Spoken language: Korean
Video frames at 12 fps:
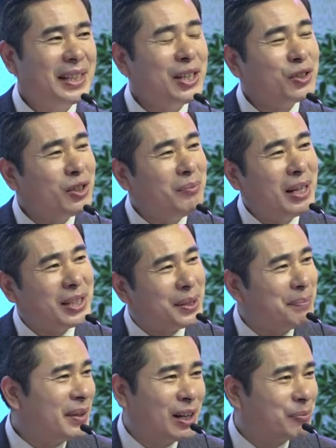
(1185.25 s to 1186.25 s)
예수님의
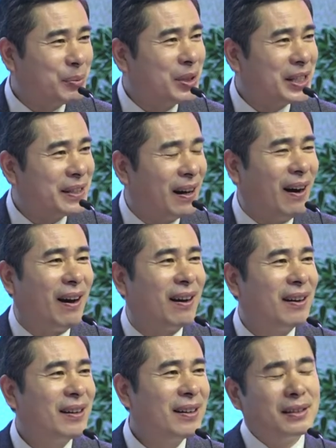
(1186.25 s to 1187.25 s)
심장을
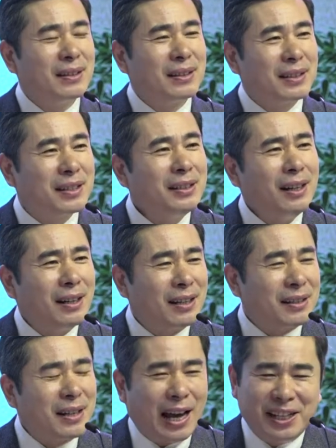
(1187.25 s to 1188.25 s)
품으니까
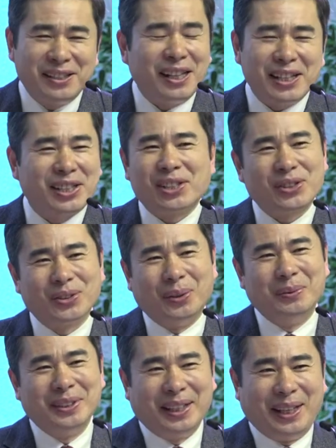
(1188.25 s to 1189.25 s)
그냥 앉아 있을 수가
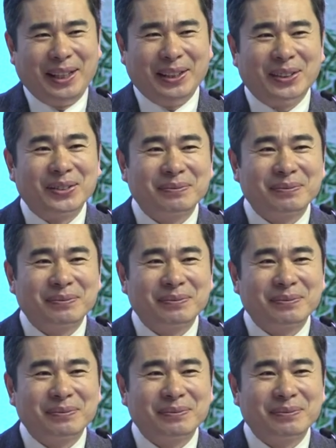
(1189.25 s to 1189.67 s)
없는 거예요.